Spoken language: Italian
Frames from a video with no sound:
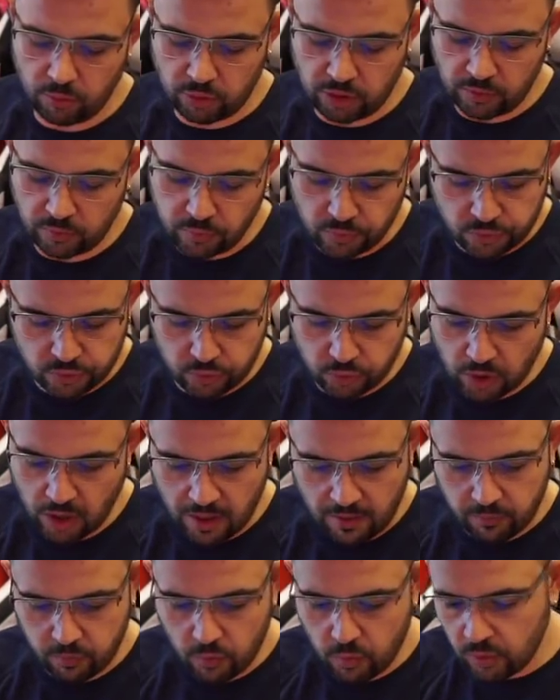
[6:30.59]
ti funziona
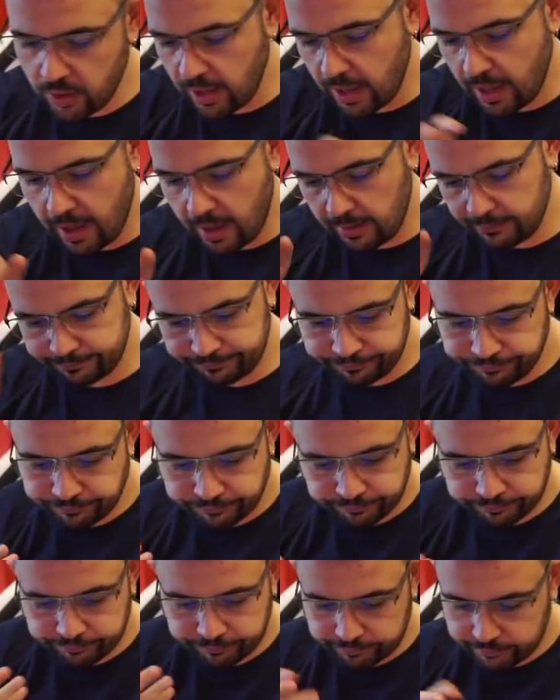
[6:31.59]
la furia,
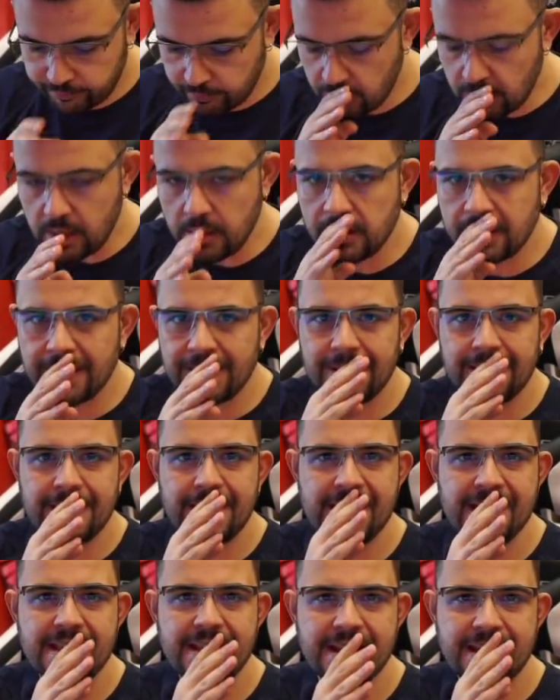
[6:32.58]
te
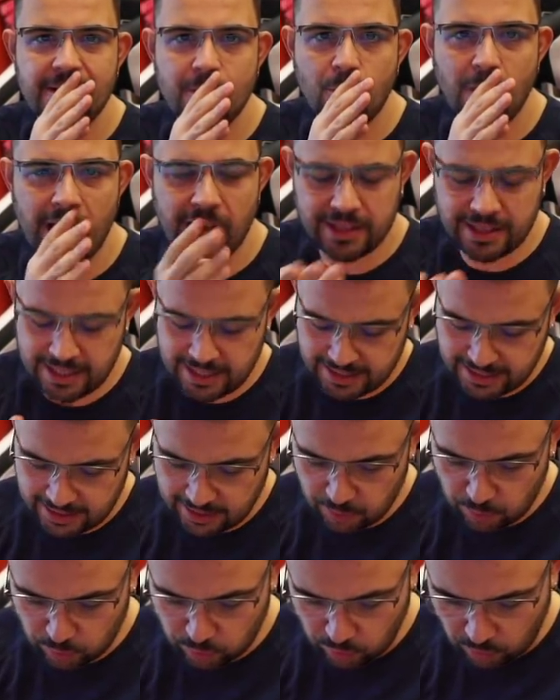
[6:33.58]
li tiri qua, te li tiri
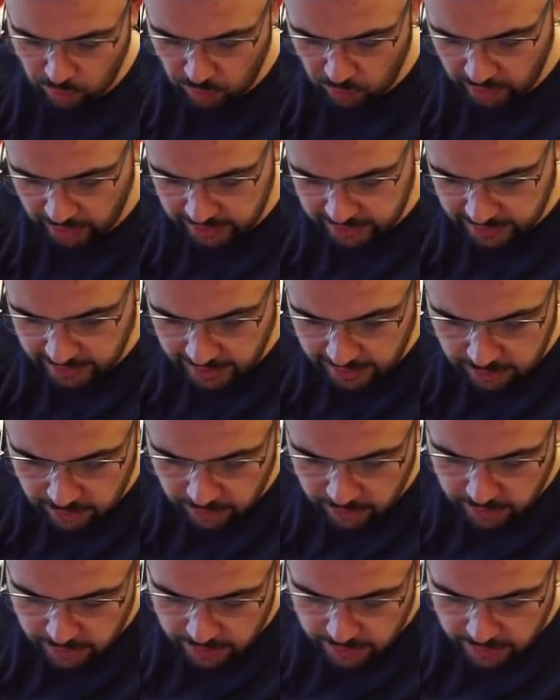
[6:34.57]
tutto quello che hai tirato.